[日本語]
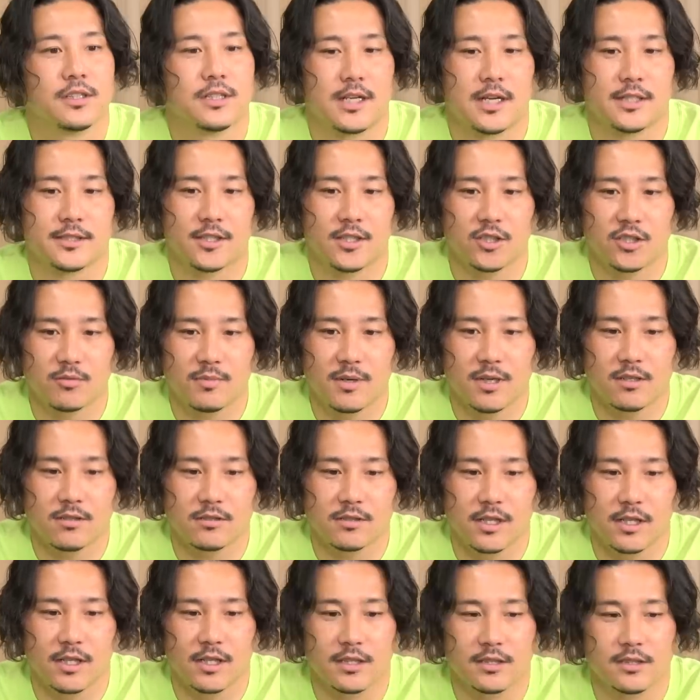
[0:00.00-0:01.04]
左
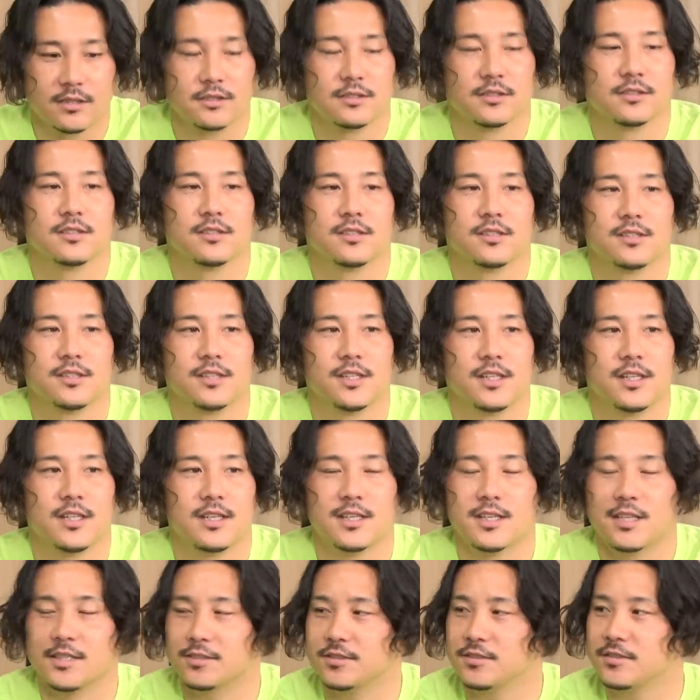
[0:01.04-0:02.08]
サイドバックで J
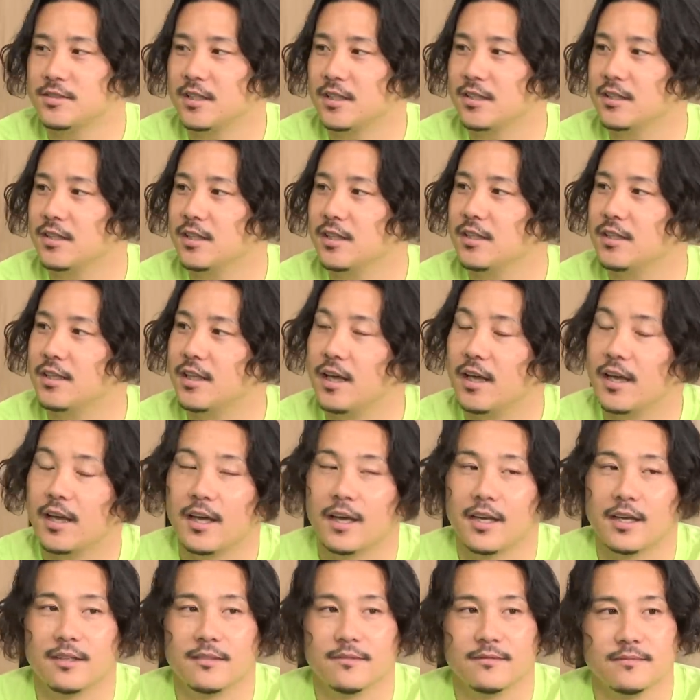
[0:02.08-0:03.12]
リーガーずっとやってきて、は
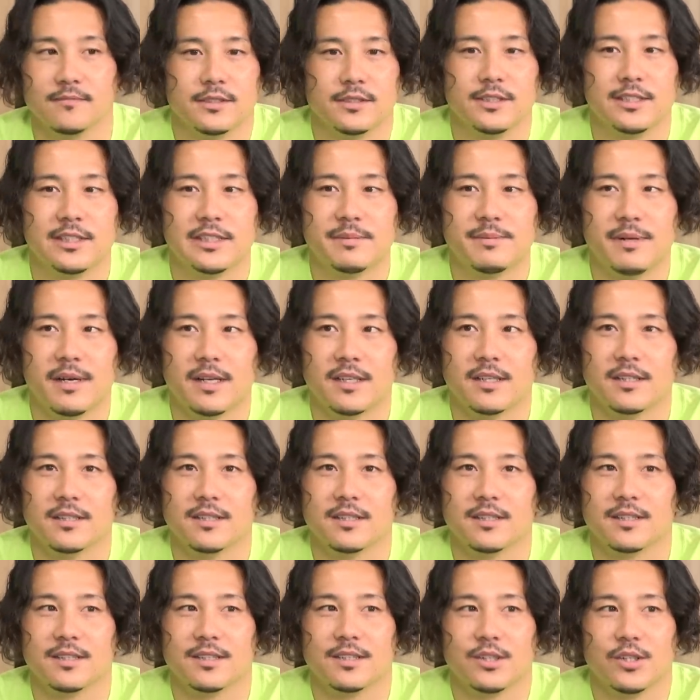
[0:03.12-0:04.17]
い、一番
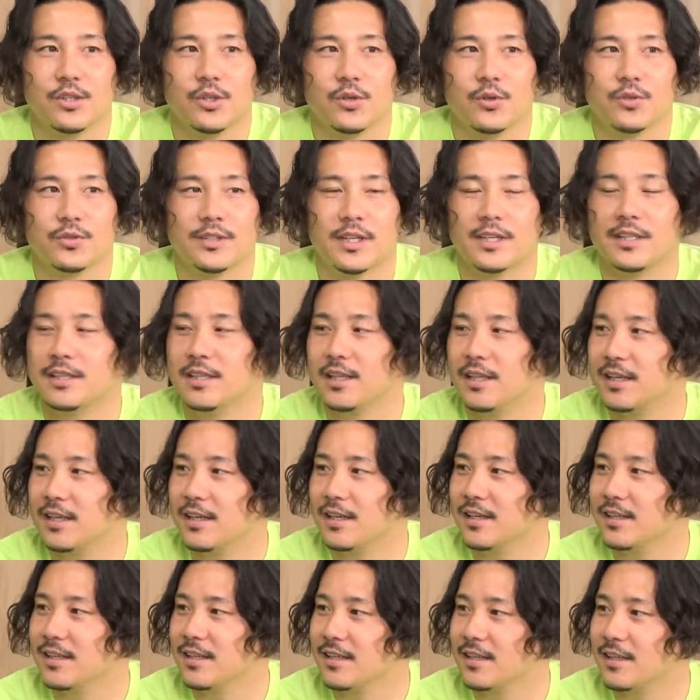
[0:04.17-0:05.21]
2人で
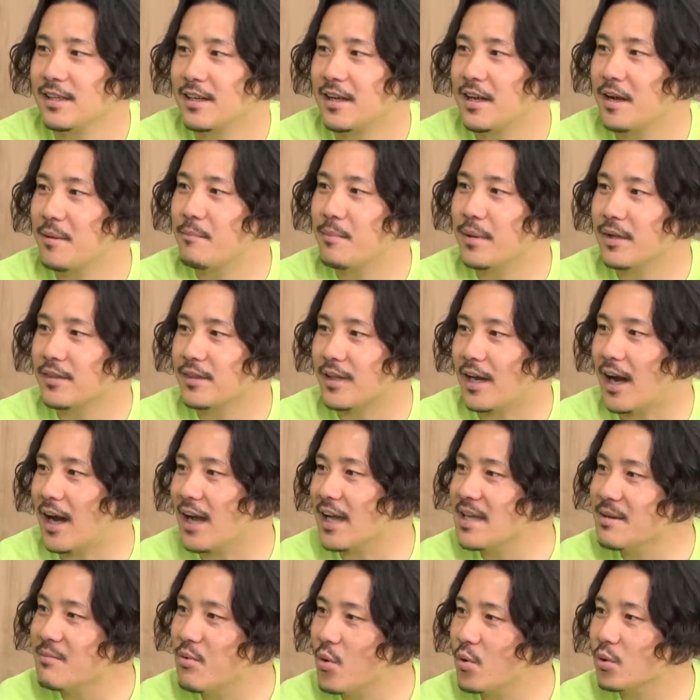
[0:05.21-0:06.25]
頑張った
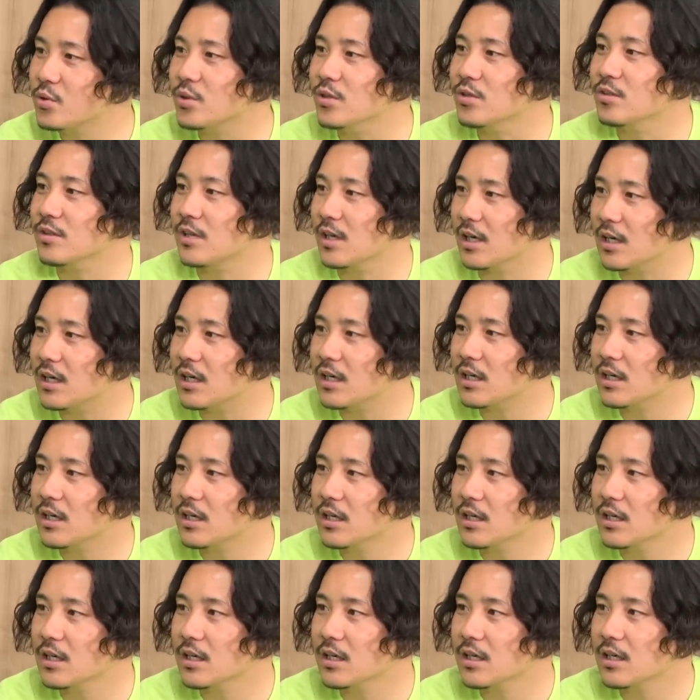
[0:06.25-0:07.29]
相棒というか、
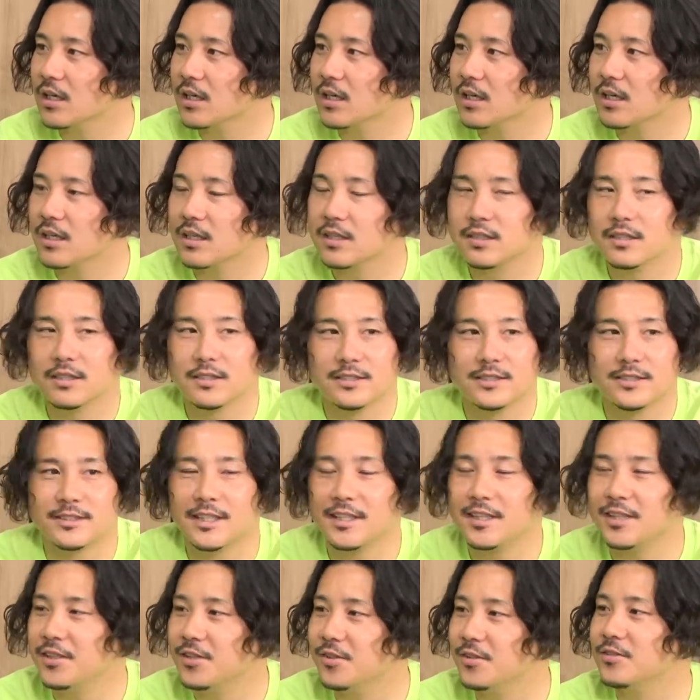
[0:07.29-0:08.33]
はい、
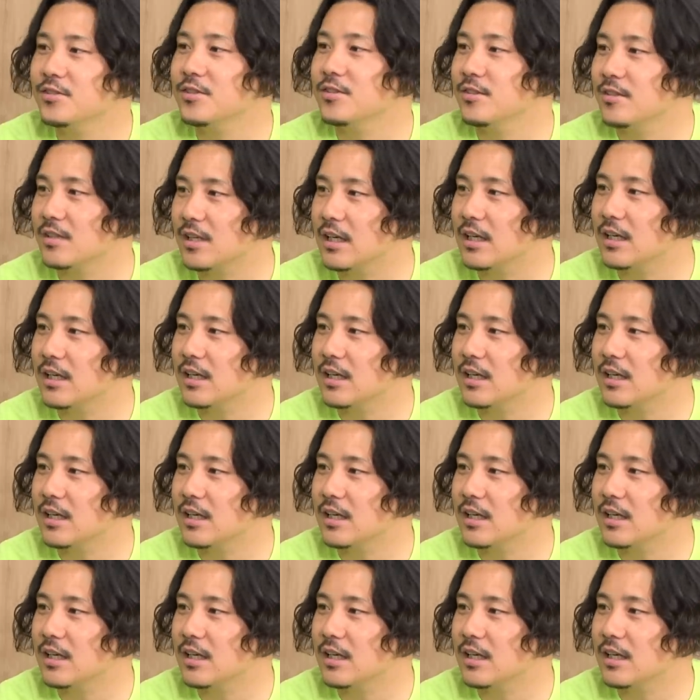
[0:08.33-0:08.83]
戦友というか、う